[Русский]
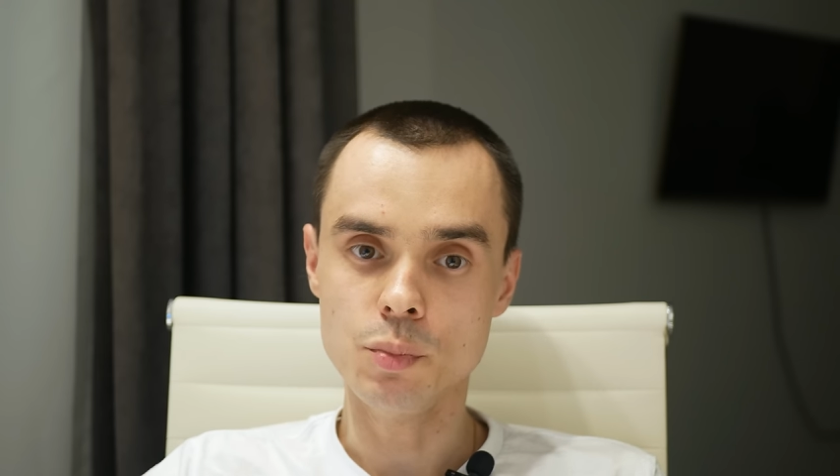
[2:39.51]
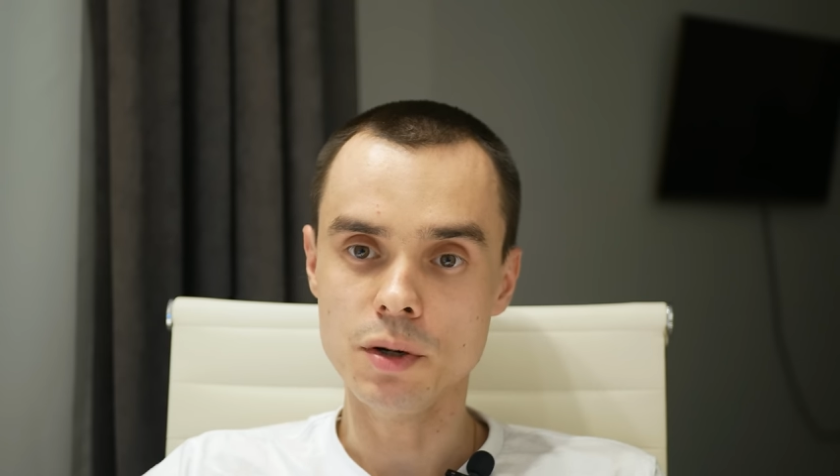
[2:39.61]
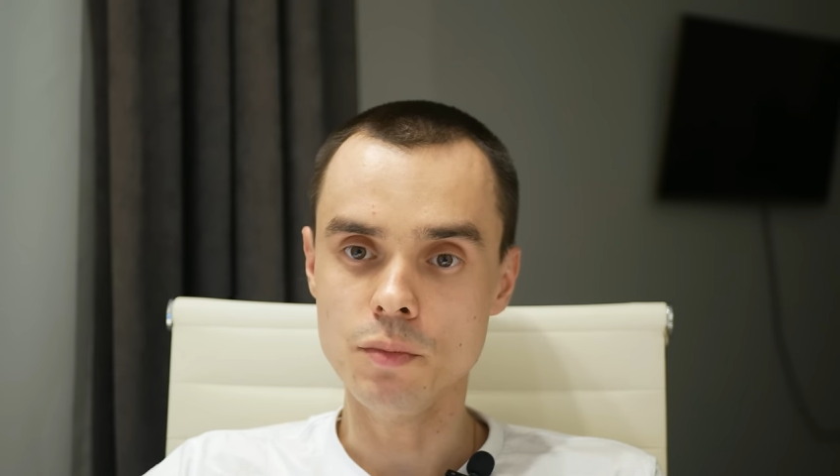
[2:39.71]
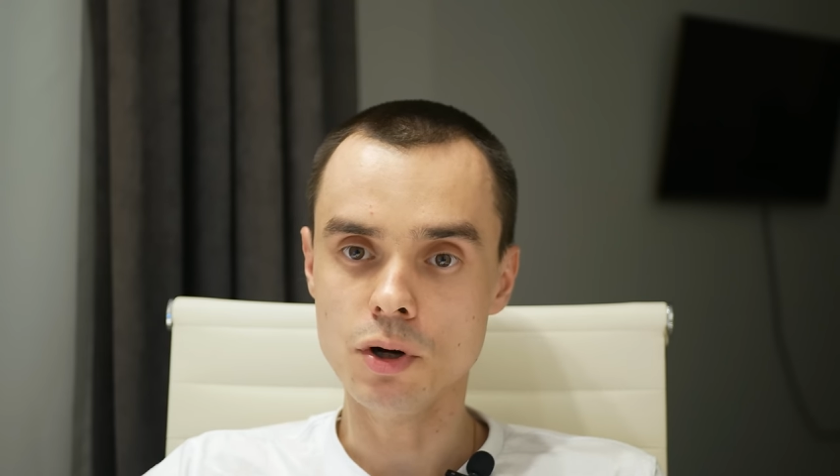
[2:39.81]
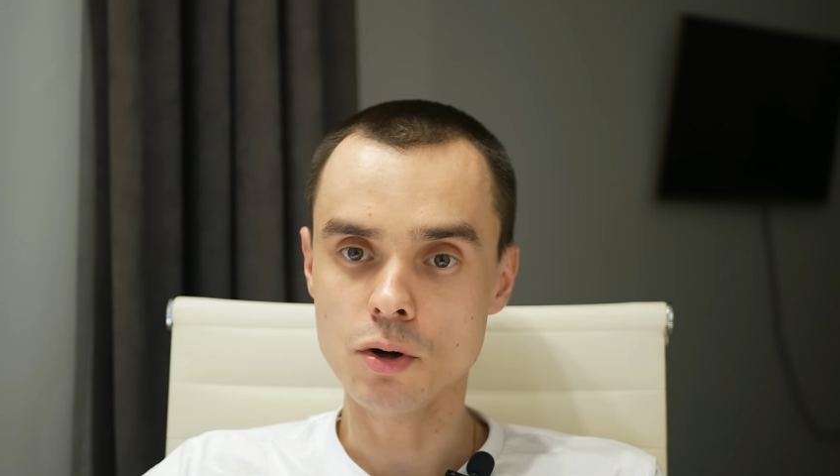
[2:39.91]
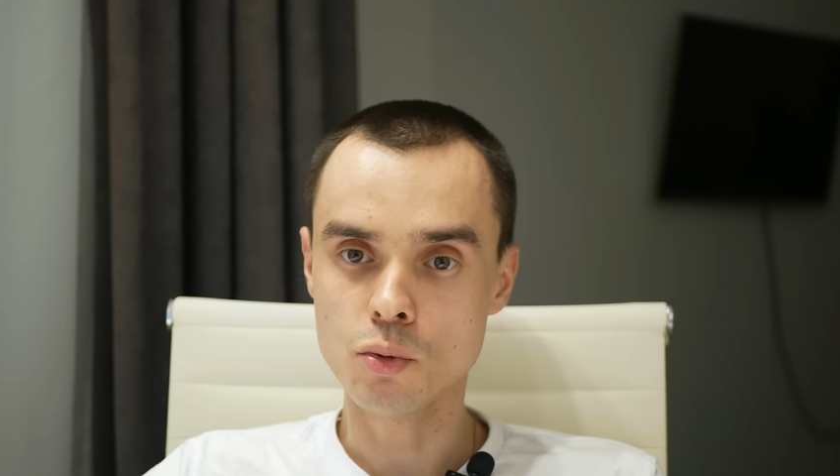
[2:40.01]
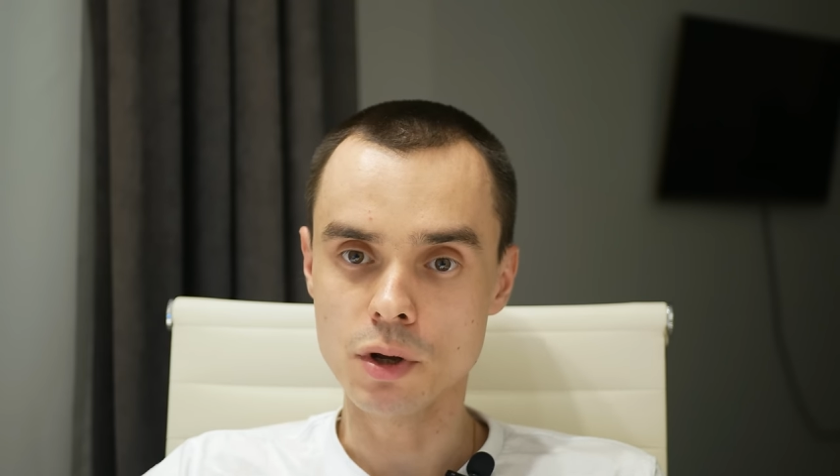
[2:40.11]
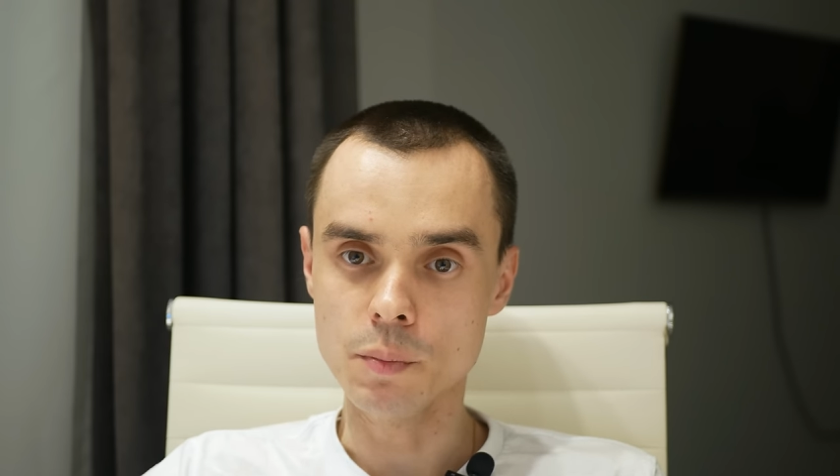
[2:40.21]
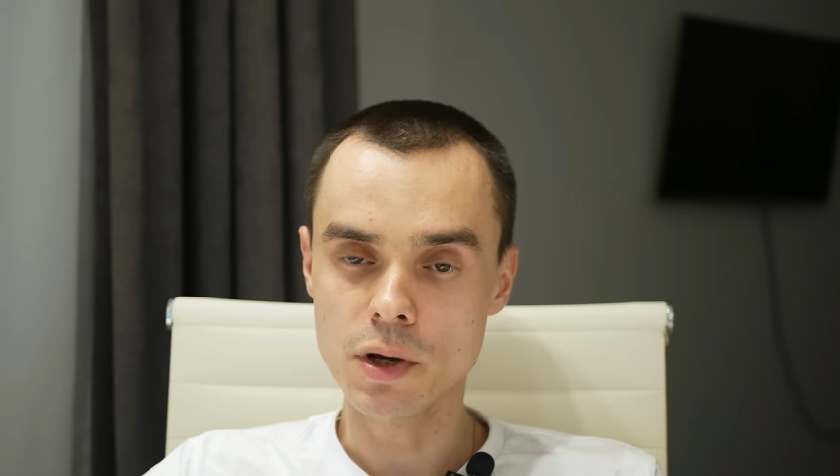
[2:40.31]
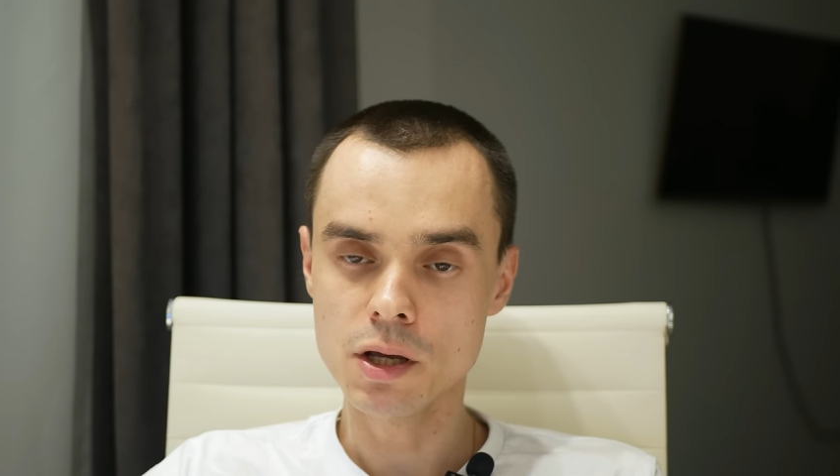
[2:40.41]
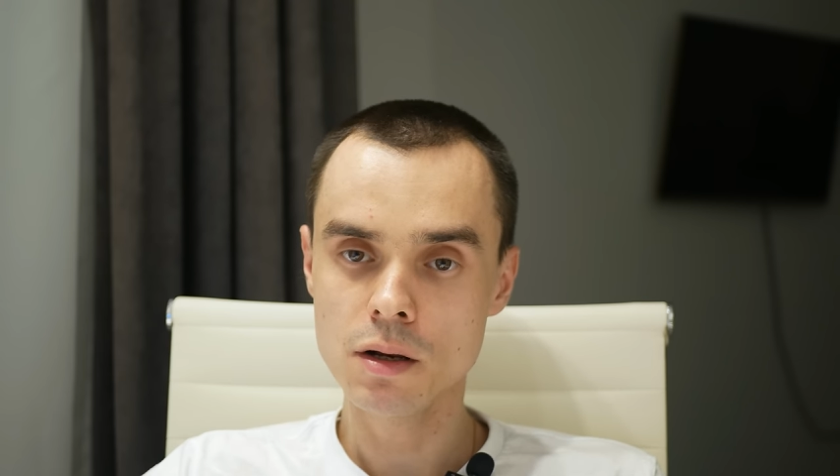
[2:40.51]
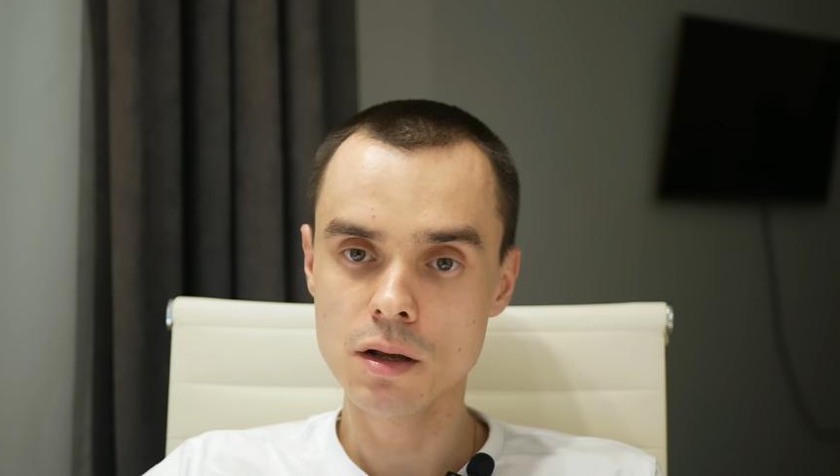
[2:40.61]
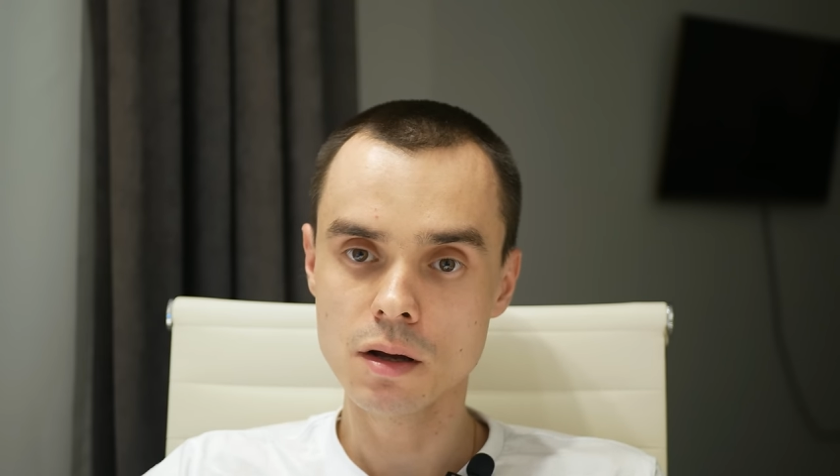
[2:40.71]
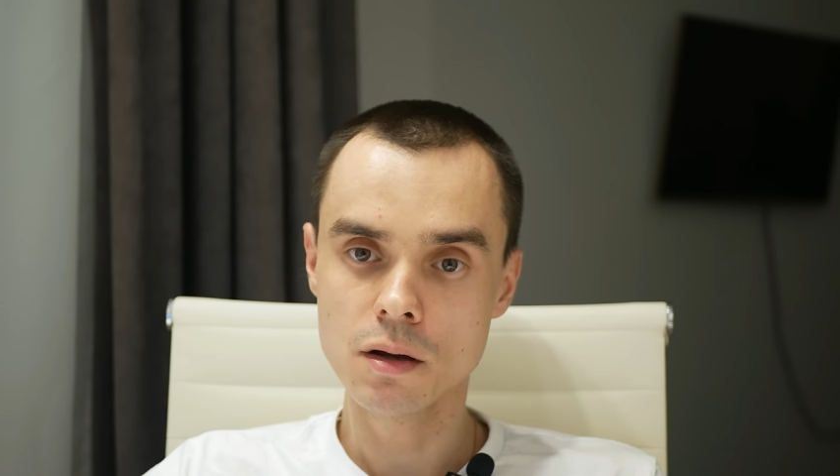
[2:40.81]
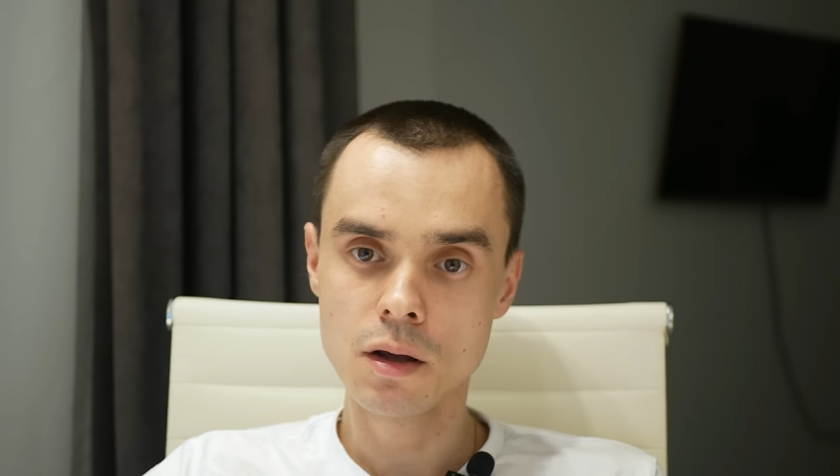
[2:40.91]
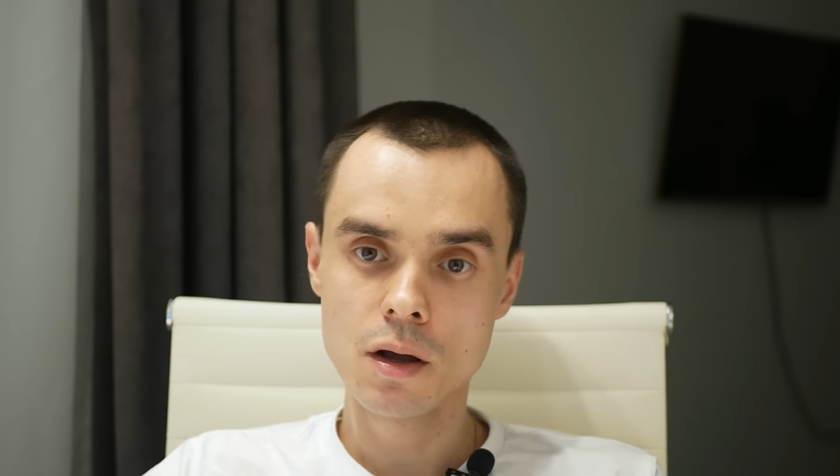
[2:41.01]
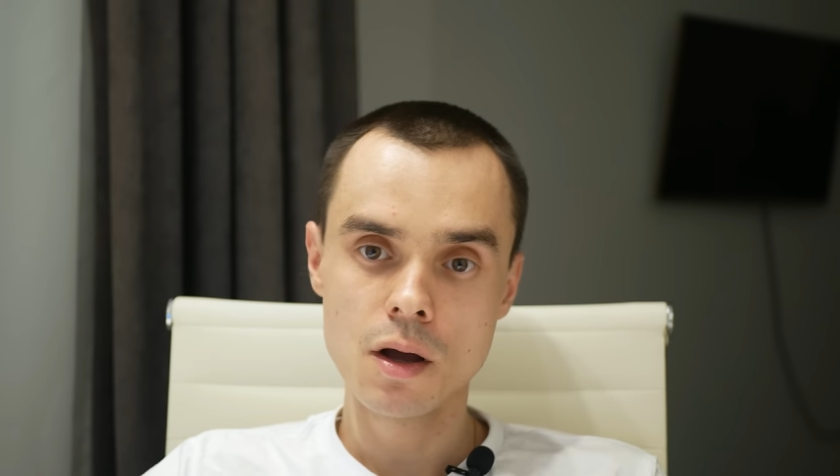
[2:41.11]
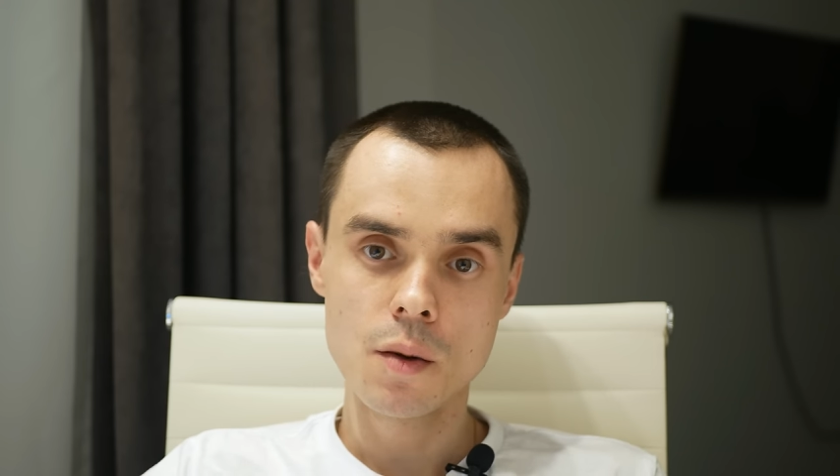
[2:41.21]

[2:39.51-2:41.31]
прямых рук и паяльника –